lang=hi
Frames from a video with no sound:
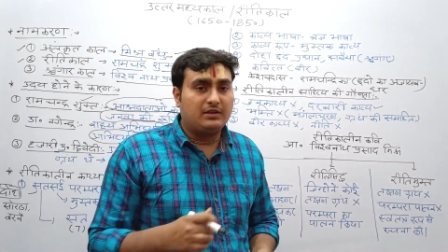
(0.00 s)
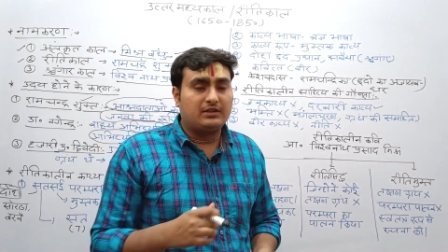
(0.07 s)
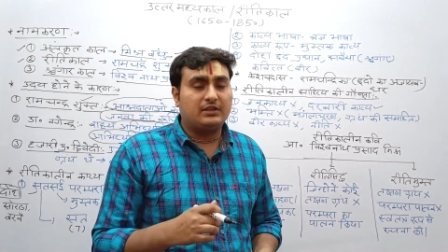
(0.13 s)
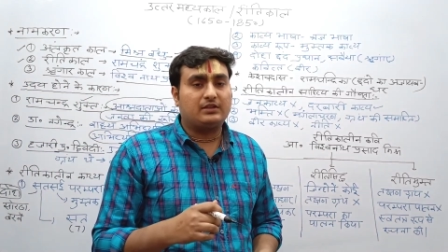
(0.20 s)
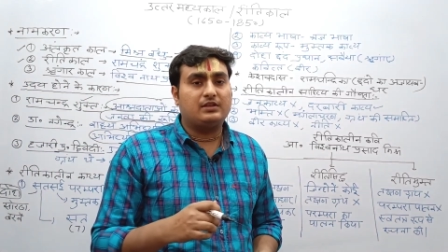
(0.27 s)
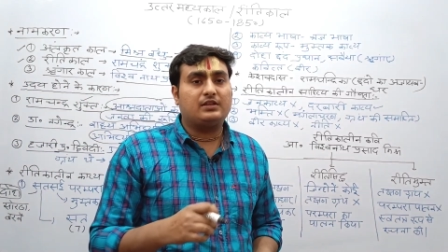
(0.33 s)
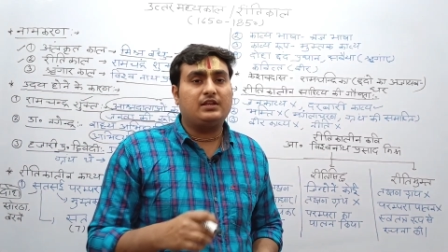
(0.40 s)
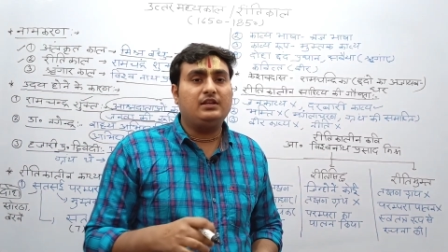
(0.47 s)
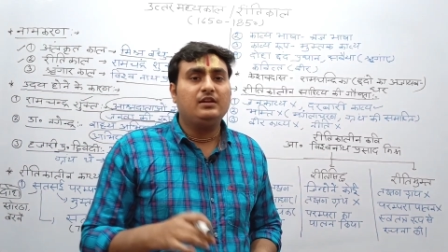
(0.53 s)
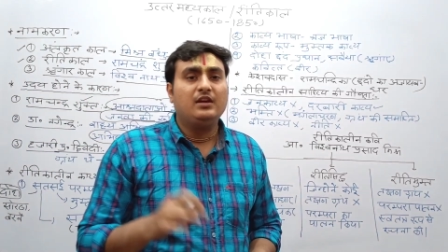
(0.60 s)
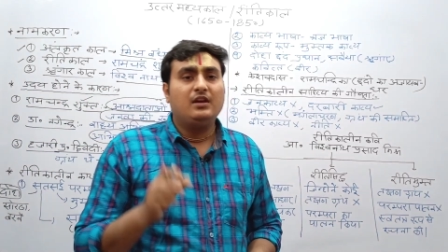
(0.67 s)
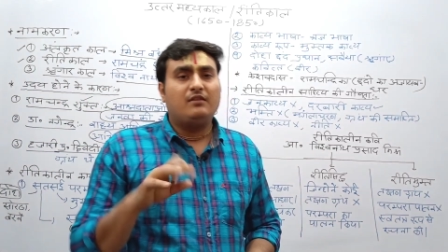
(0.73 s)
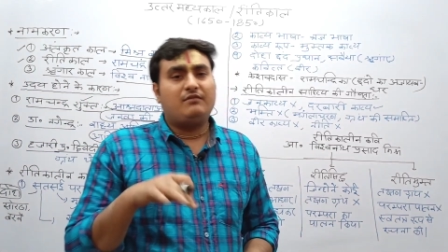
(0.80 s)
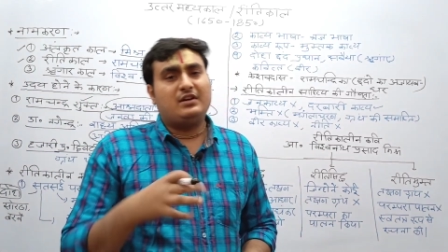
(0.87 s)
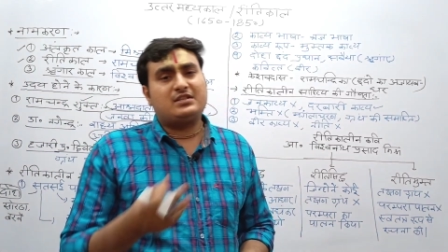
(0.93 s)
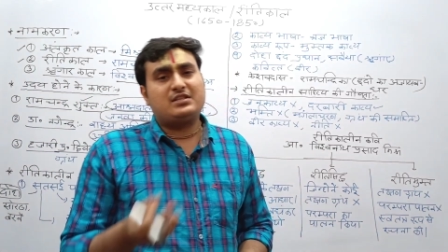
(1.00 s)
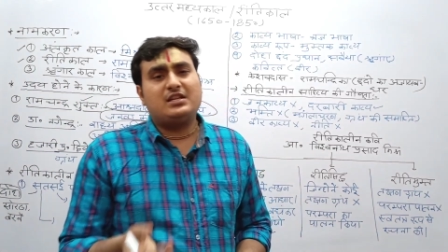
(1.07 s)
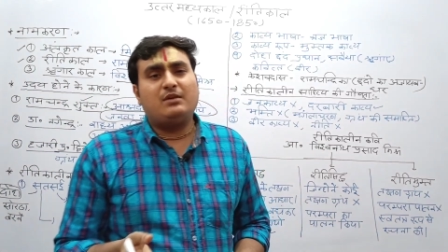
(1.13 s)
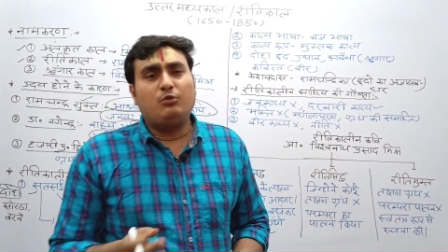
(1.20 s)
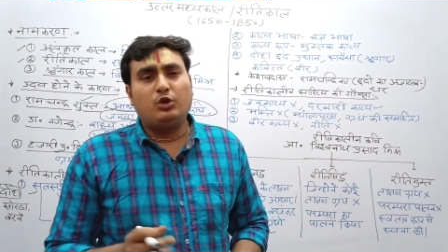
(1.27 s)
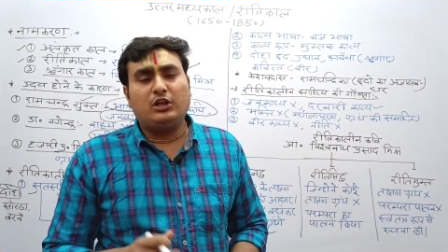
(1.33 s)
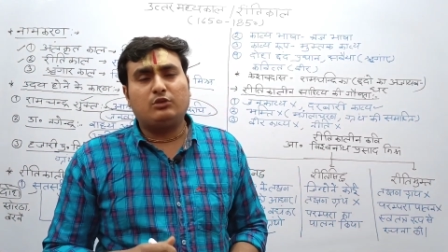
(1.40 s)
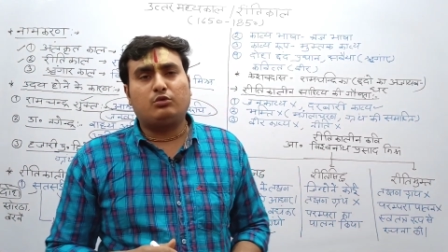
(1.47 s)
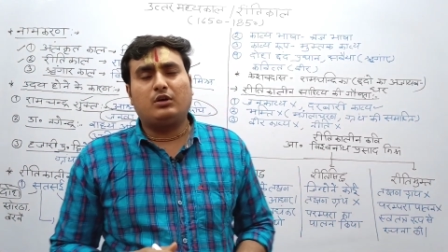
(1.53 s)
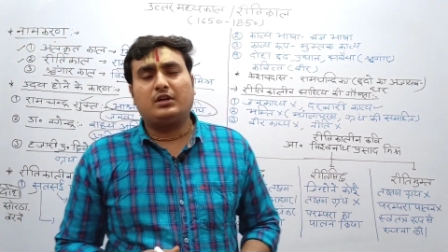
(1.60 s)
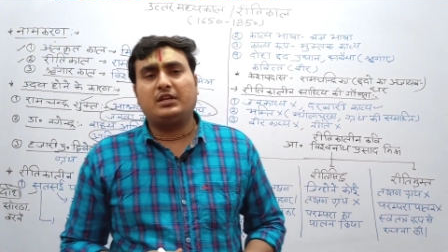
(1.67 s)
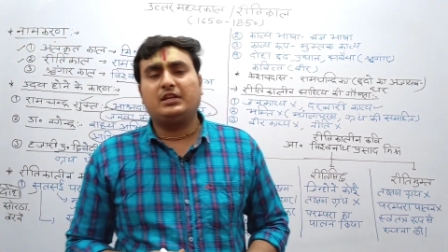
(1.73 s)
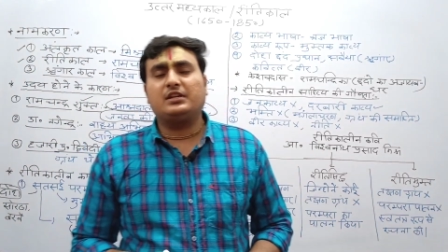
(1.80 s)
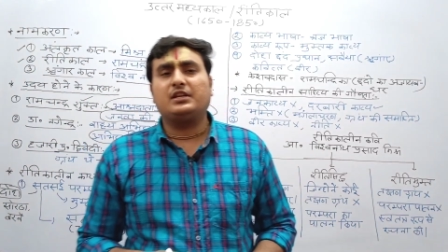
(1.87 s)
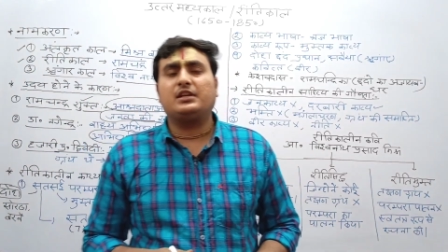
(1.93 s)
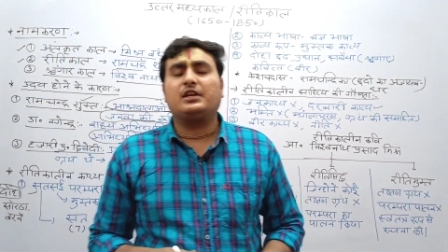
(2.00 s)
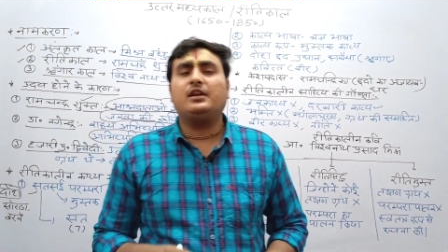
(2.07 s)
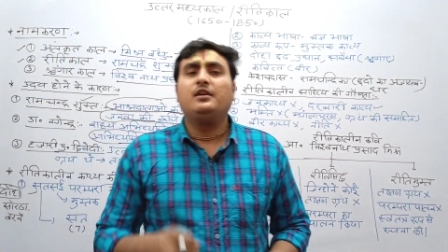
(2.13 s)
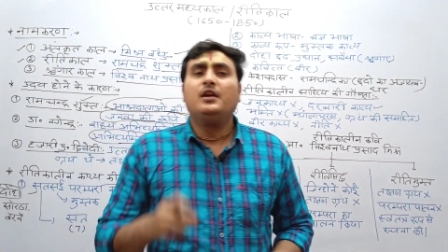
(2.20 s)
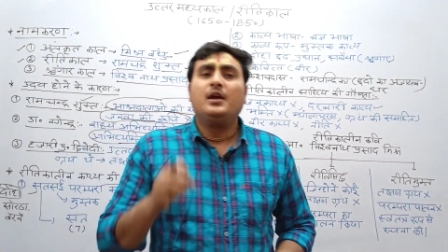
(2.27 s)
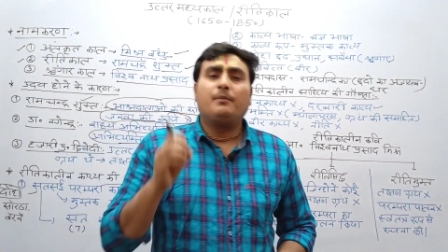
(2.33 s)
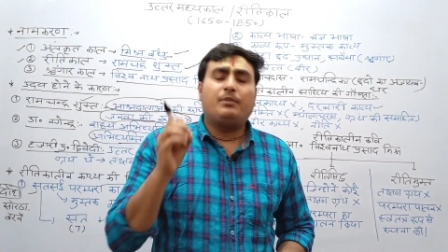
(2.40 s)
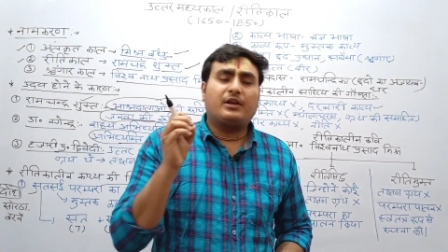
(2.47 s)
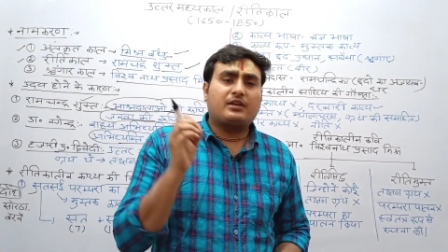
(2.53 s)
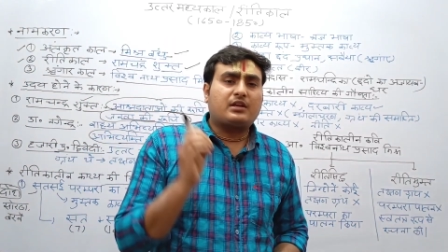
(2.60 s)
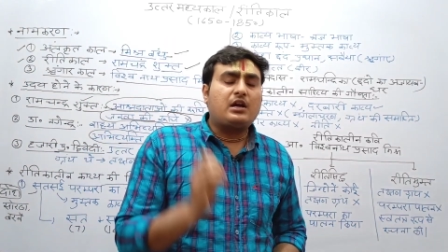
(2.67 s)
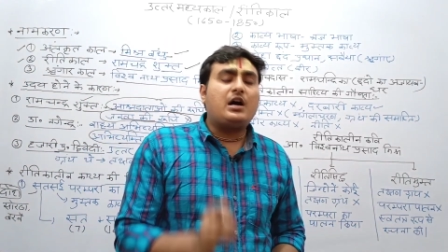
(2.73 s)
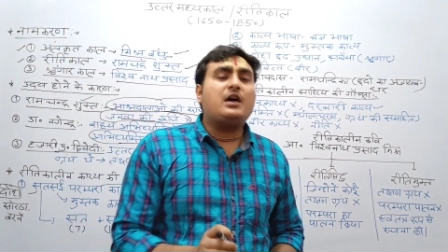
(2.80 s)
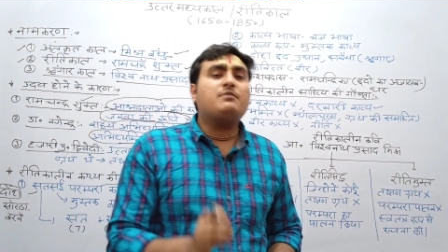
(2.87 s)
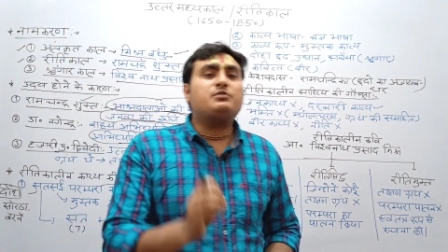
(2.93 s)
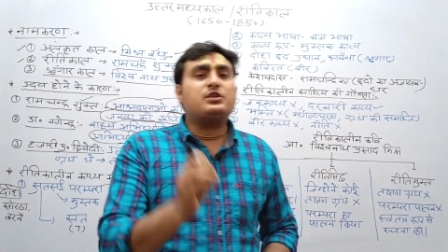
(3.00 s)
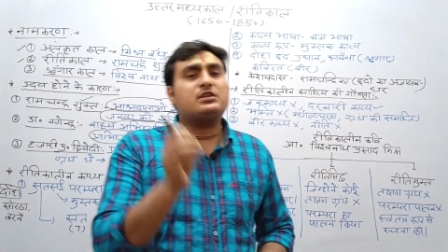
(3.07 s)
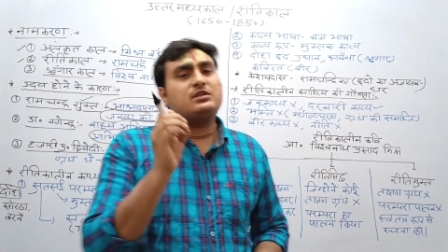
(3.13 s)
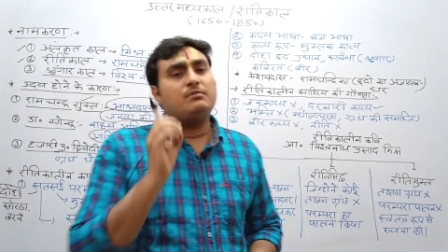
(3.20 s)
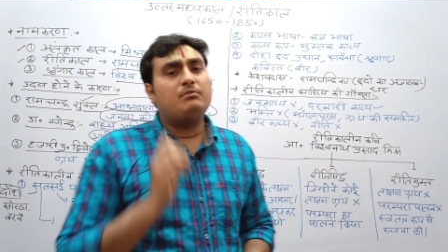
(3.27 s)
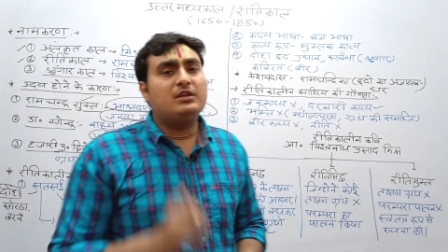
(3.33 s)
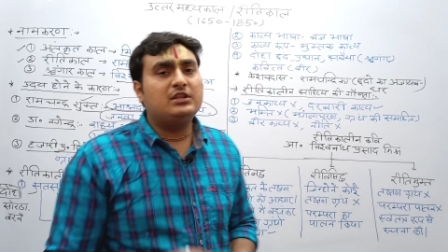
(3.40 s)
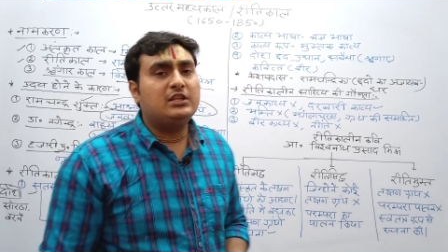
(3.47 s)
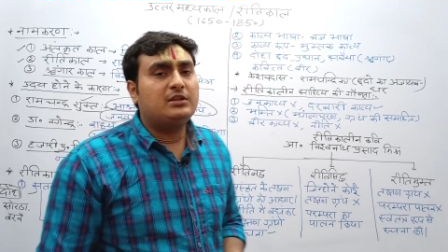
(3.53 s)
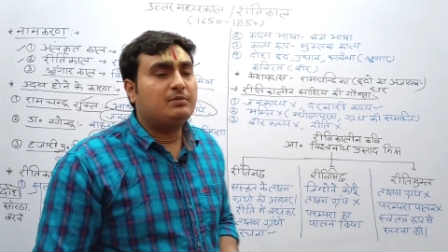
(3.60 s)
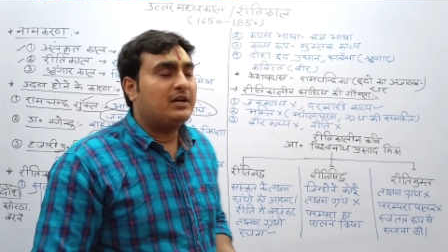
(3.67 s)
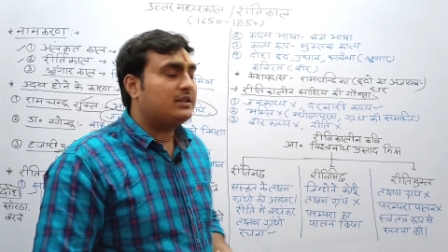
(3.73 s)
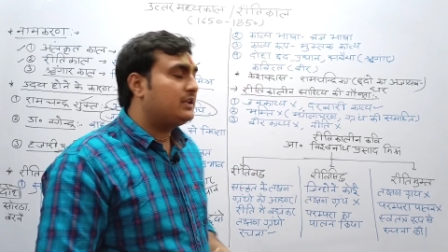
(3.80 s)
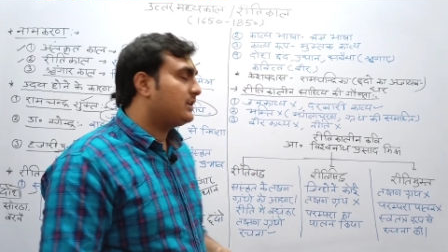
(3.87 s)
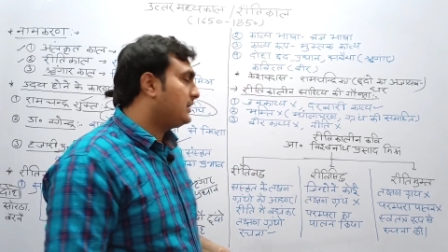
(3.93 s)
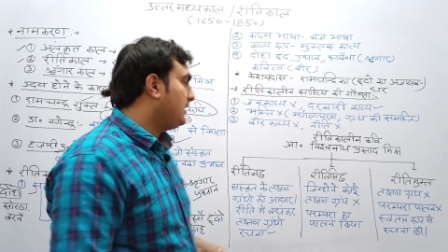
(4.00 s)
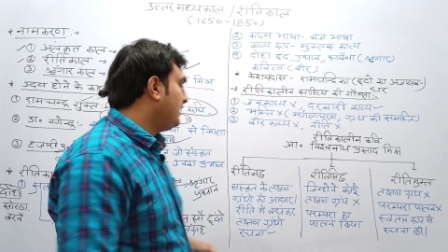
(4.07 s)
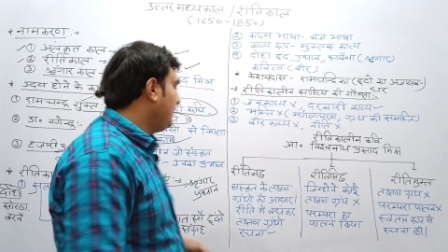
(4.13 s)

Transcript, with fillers: बातें की गई वासना बोलना थोड़ा ठीक नहीं है पर काम से संबंधित बातें की